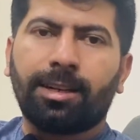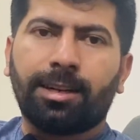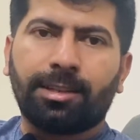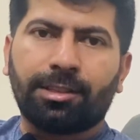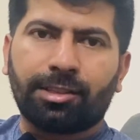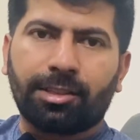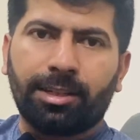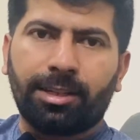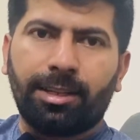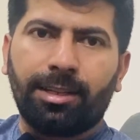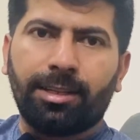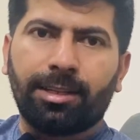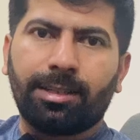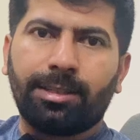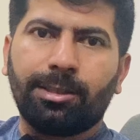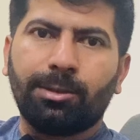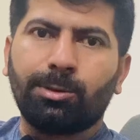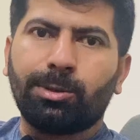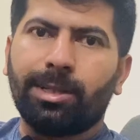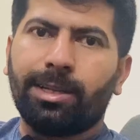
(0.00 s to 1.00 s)
ऑस्ट्रेलिया
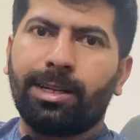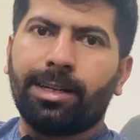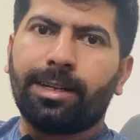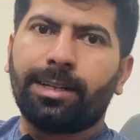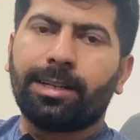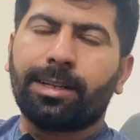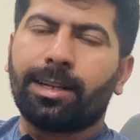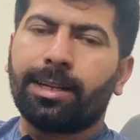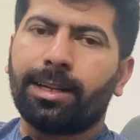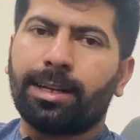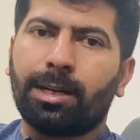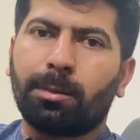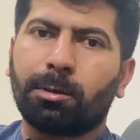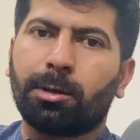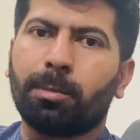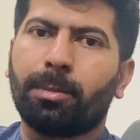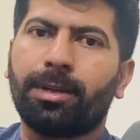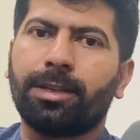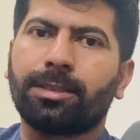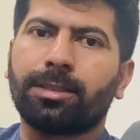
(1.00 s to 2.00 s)
न्यूजीलैंड अगर
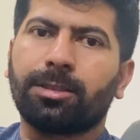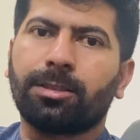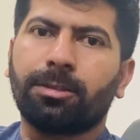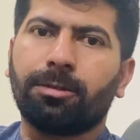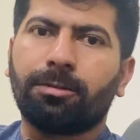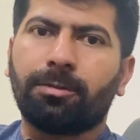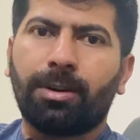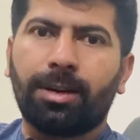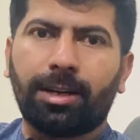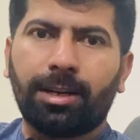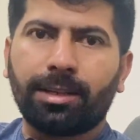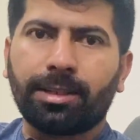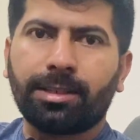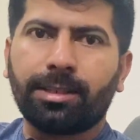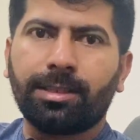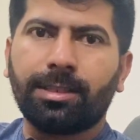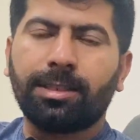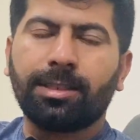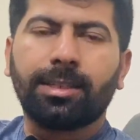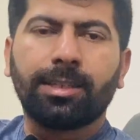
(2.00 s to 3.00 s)
आपके पास वहाँ
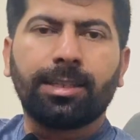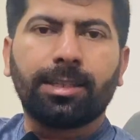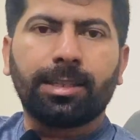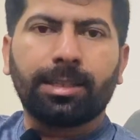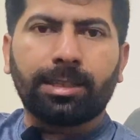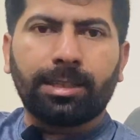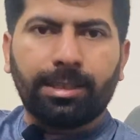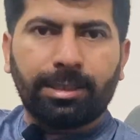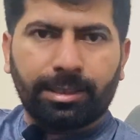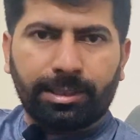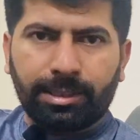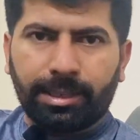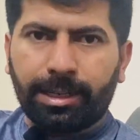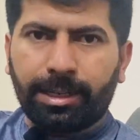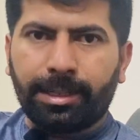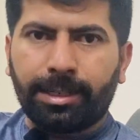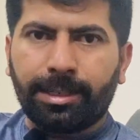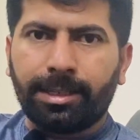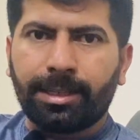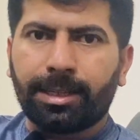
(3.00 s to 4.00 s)
की
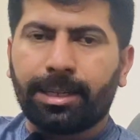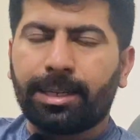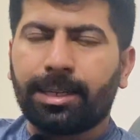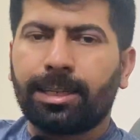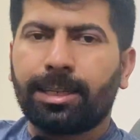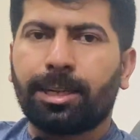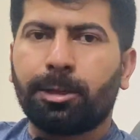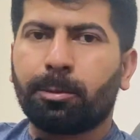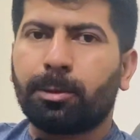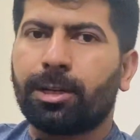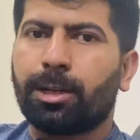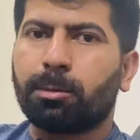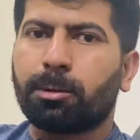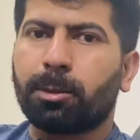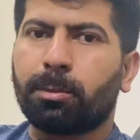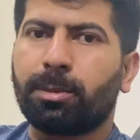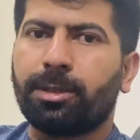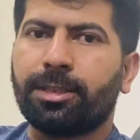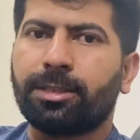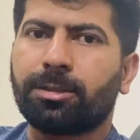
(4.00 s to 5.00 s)
नेशनैलिटी है या फिर आपके
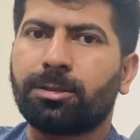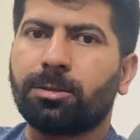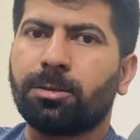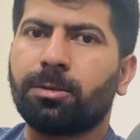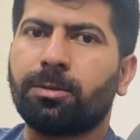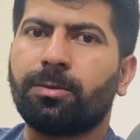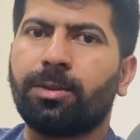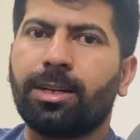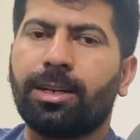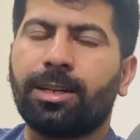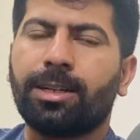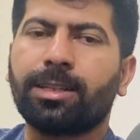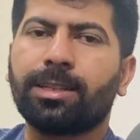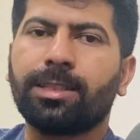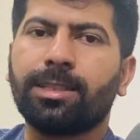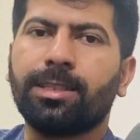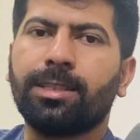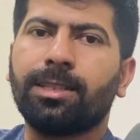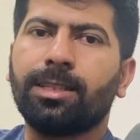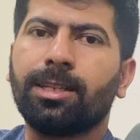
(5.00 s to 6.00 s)
पास वहाँ
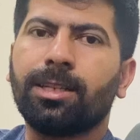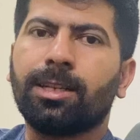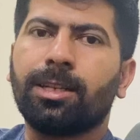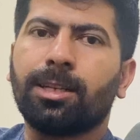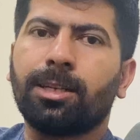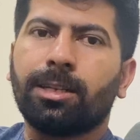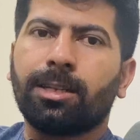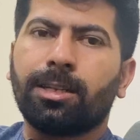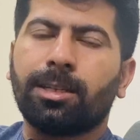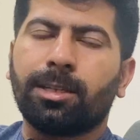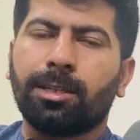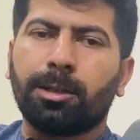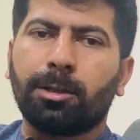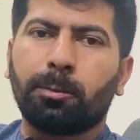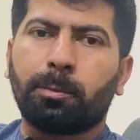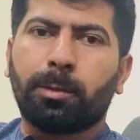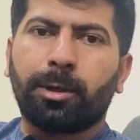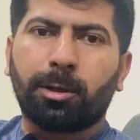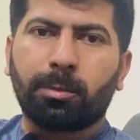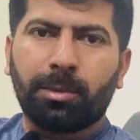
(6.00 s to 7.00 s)
की
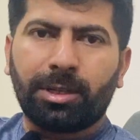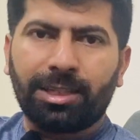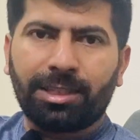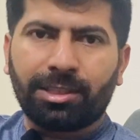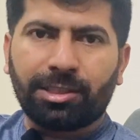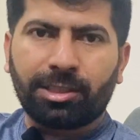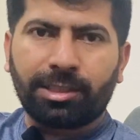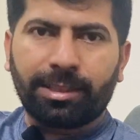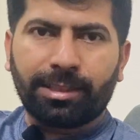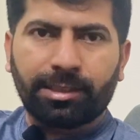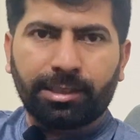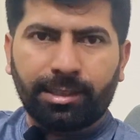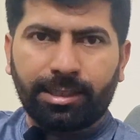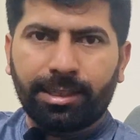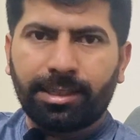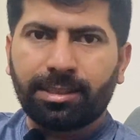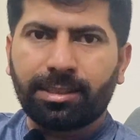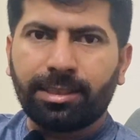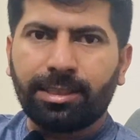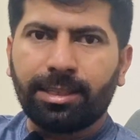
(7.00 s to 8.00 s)
परमानेंट
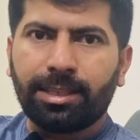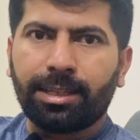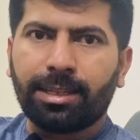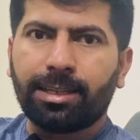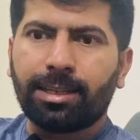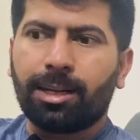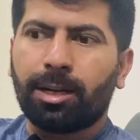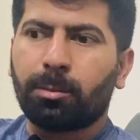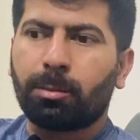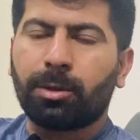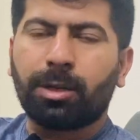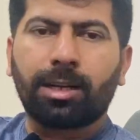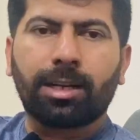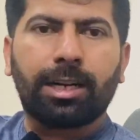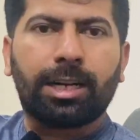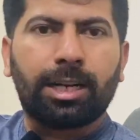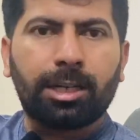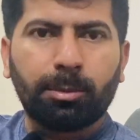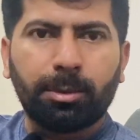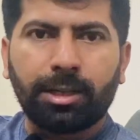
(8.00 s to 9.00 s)
रेजिडेंसी है आपका
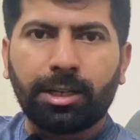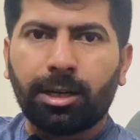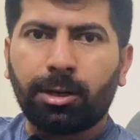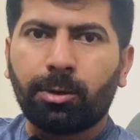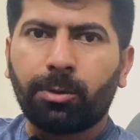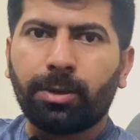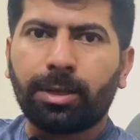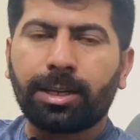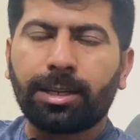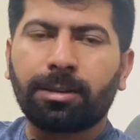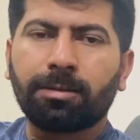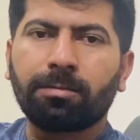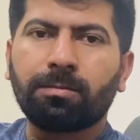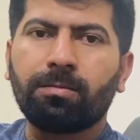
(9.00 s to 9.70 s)
कार्ड बना हुआ है